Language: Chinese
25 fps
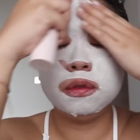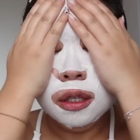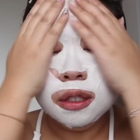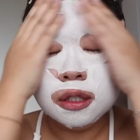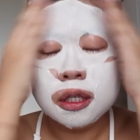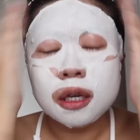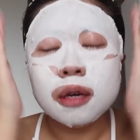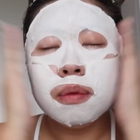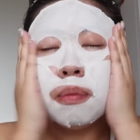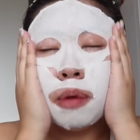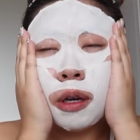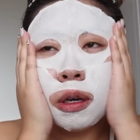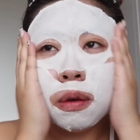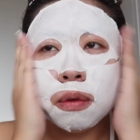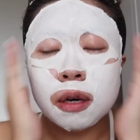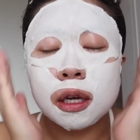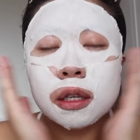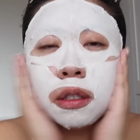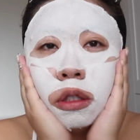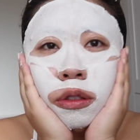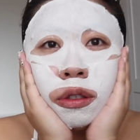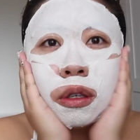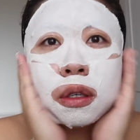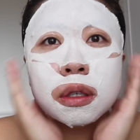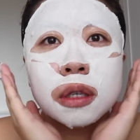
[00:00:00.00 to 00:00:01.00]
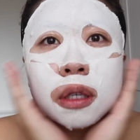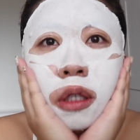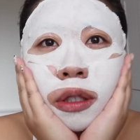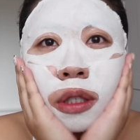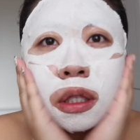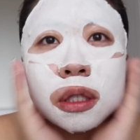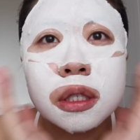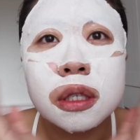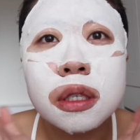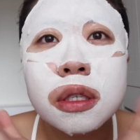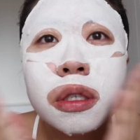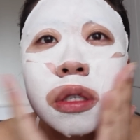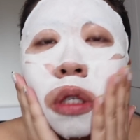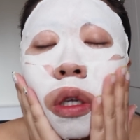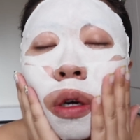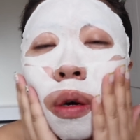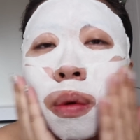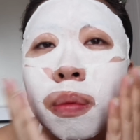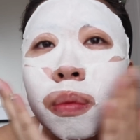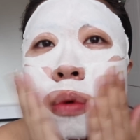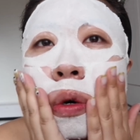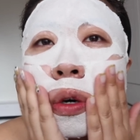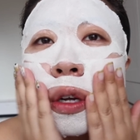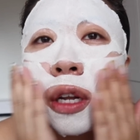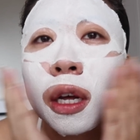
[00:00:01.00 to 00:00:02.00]
这样喷完之后呢，其实手
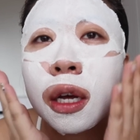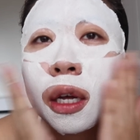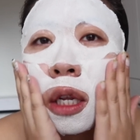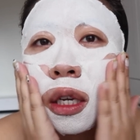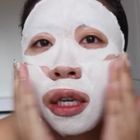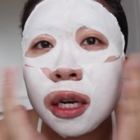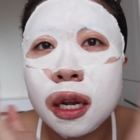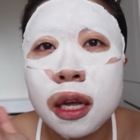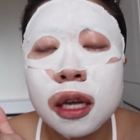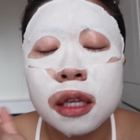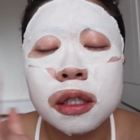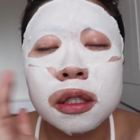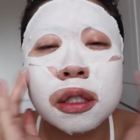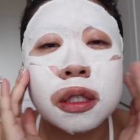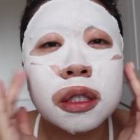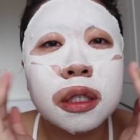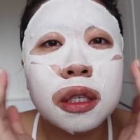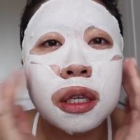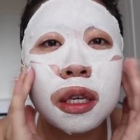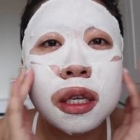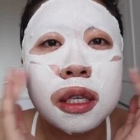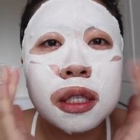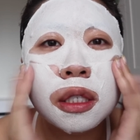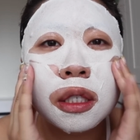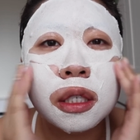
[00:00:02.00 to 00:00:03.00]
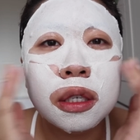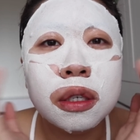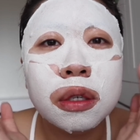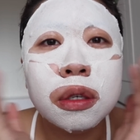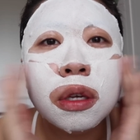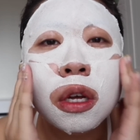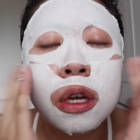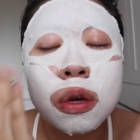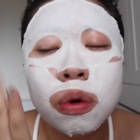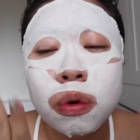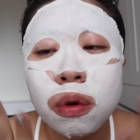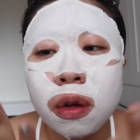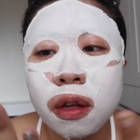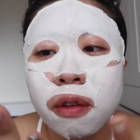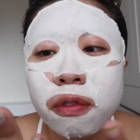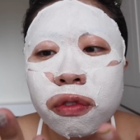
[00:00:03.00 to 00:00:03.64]
摸它脸是已经恢